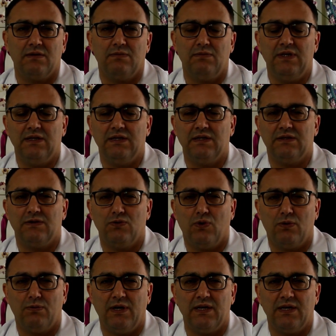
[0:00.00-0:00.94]
midesi
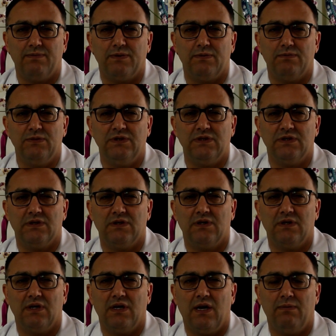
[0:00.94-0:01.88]
normal yapılmış
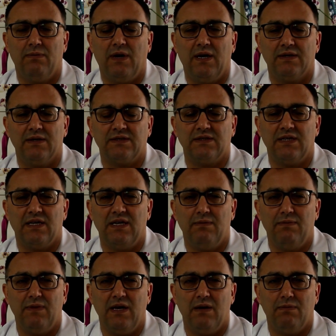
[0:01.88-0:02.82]
e, ama hasta
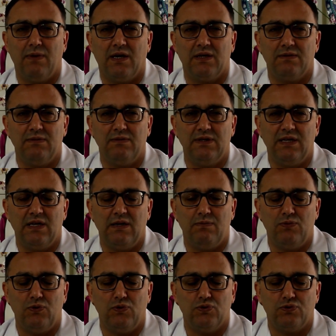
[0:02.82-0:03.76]
yemeğe bağlı
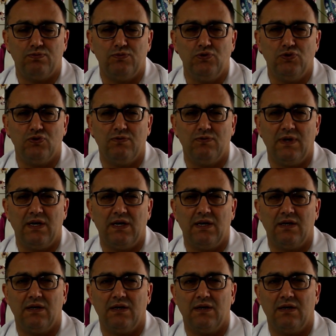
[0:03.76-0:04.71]
mideyi büyütmüş ve
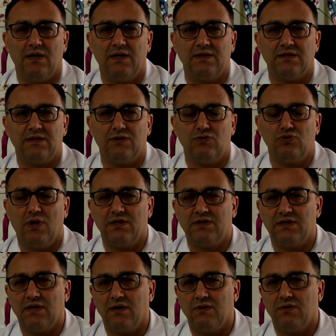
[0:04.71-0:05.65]
e, hasta şu
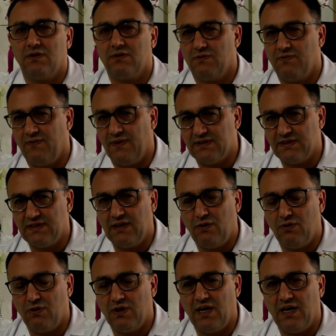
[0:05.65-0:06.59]
anda
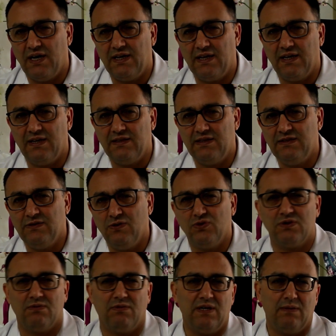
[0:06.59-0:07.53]
fazla kilolu hale geldiyse
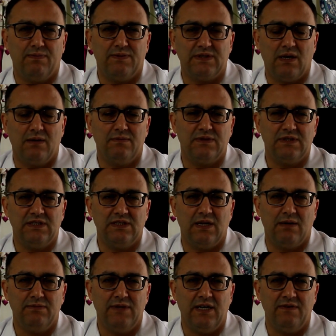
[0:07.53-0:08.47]
o zaman yapacağımız
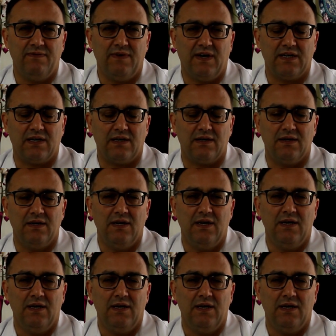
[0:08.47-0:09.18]
işlemler farklı.